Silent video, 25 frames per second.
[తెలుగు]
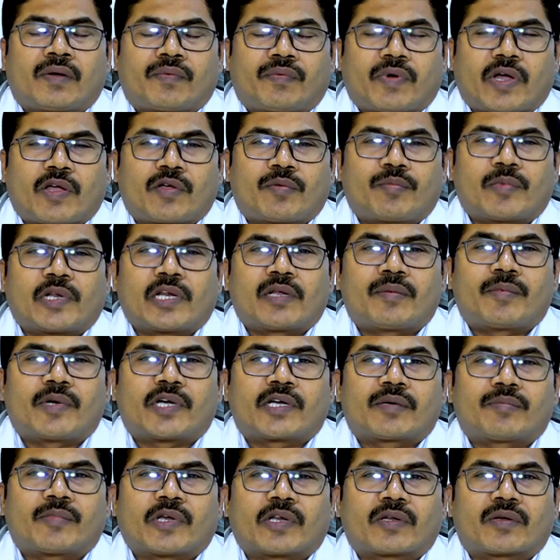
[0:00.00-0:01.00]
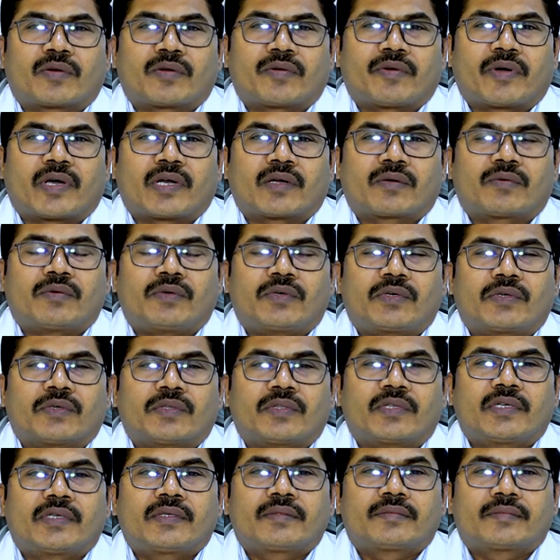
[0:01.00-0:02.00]
ఫైవ్ మిల్లీమీటర్ మెరుకురి వరకు
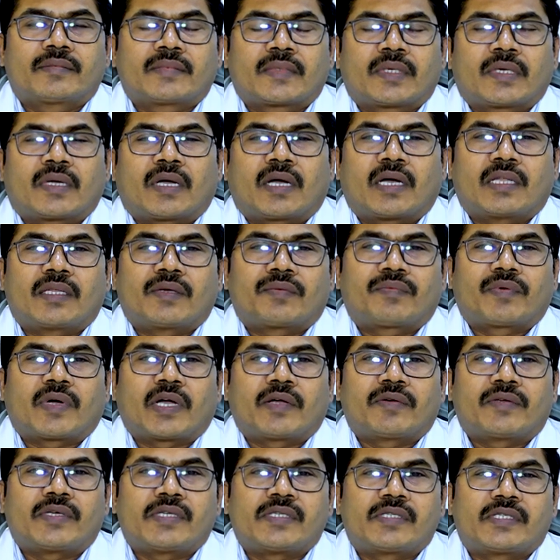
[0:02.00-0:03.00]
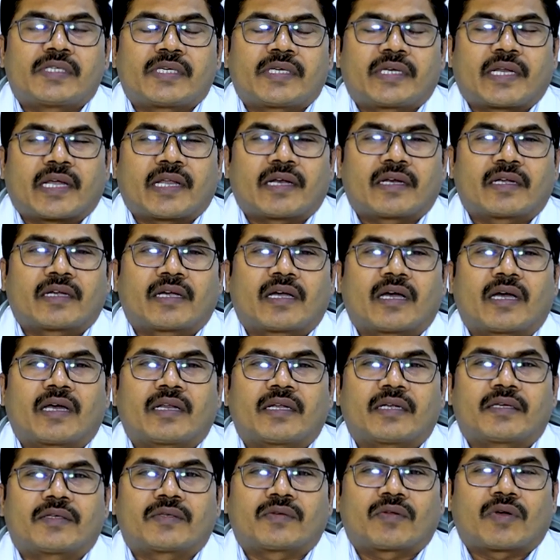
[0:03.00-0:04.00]
ఉంటుంది అది ఫైవ్ నుంచి టెన్కి
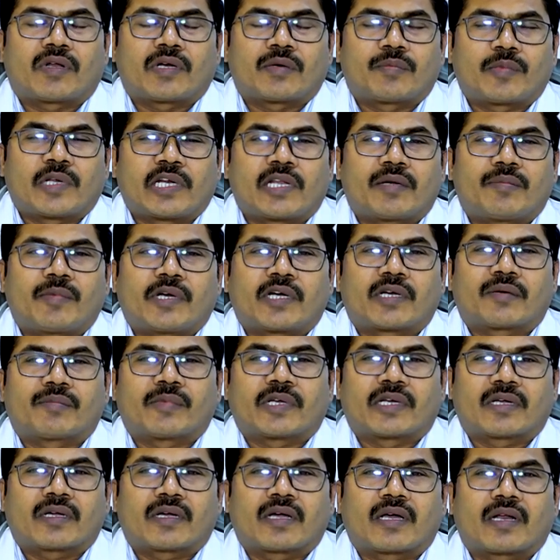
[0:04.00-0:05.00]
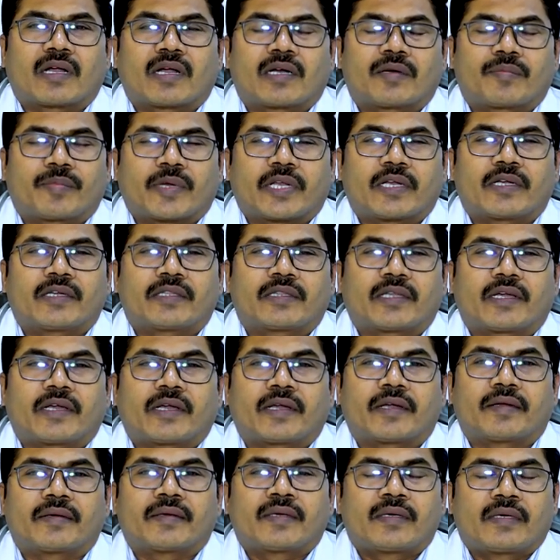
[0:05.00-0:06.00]
కానీ ట్వెల్వ్ మిల్లీమీటర్ మెరుకు కానీ పెరిగితే
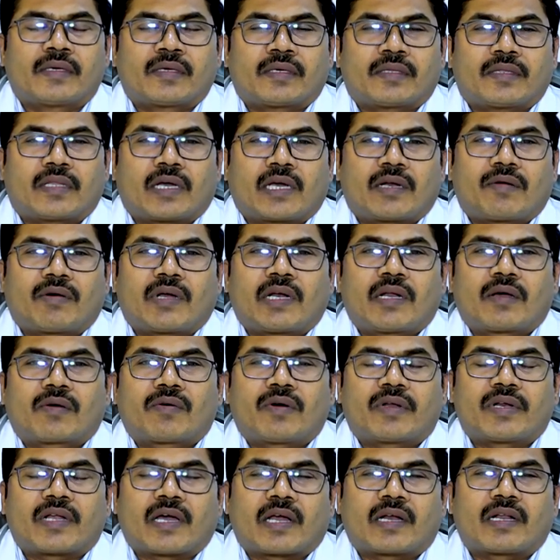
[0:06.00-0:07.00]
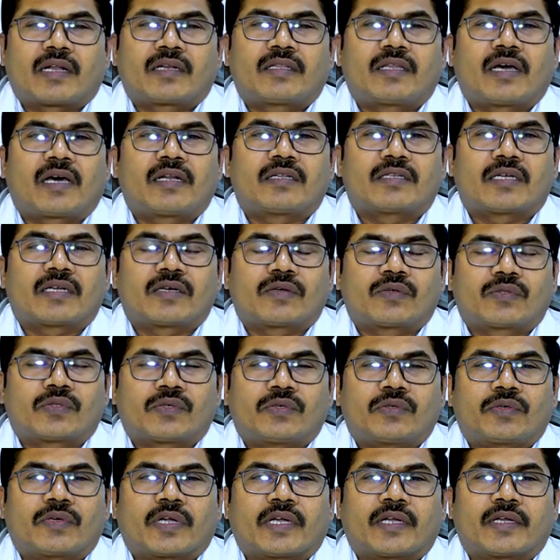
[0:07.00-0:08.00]
దానివల్ల కొన్ని అనర్థాలు
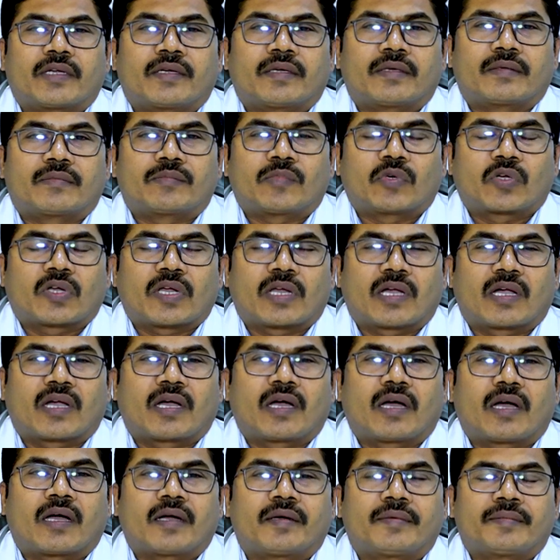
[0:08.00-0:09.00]
జరుగుతుంటాయి ముఖ్యంగా